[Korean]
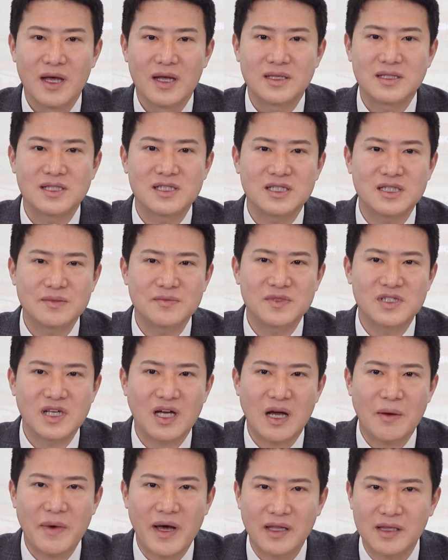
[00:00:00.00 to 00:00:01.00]
지금
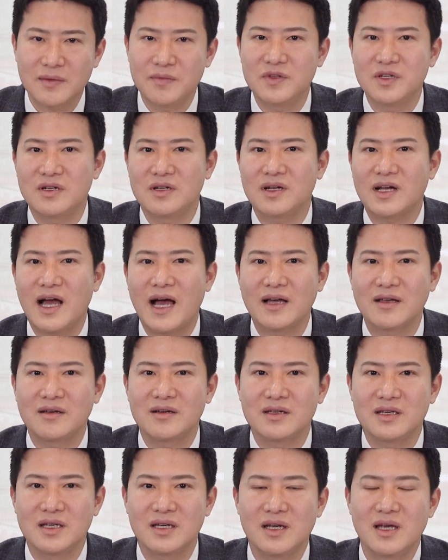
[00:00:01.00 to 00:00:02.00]
제가 말씀드리는
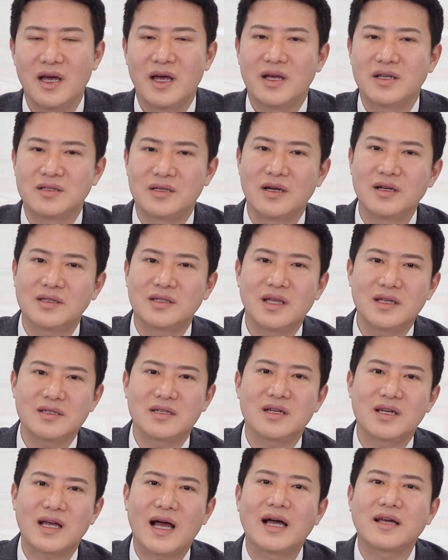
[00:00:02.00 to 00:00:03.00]
가격이
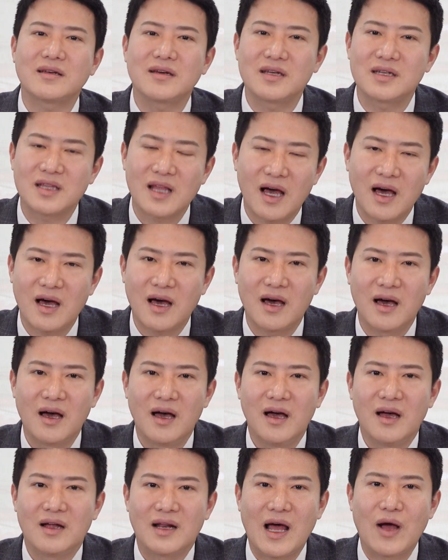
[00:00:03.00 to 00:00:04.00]
절대적인 가격이다
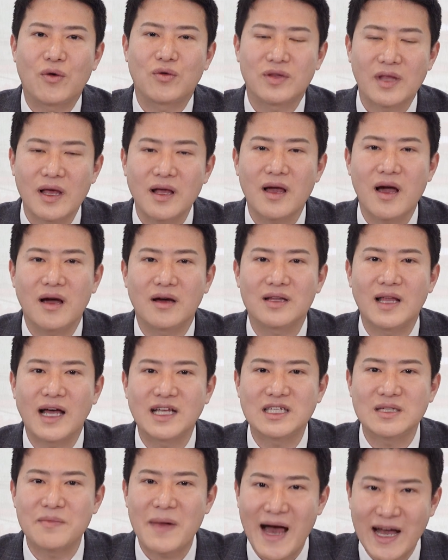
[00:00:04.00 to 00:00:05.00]
라고 생각은
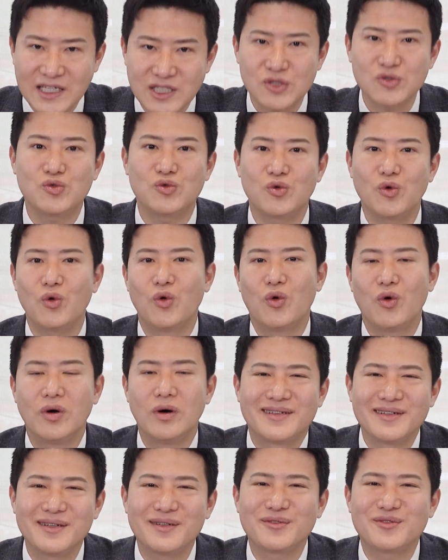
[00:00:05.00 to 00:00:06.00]
하지 마시고
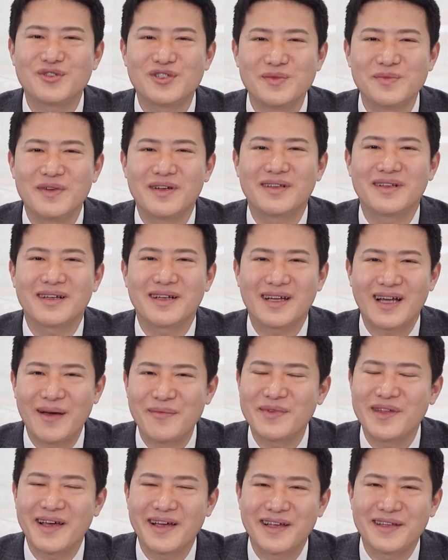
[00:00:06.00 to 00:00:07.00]
들어주시면
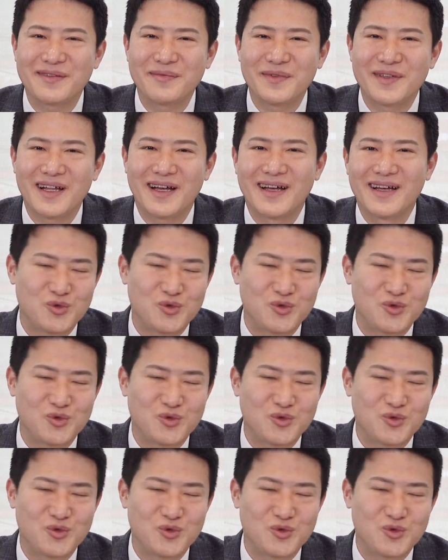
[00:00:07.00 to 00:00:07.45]
감사하겠습니다.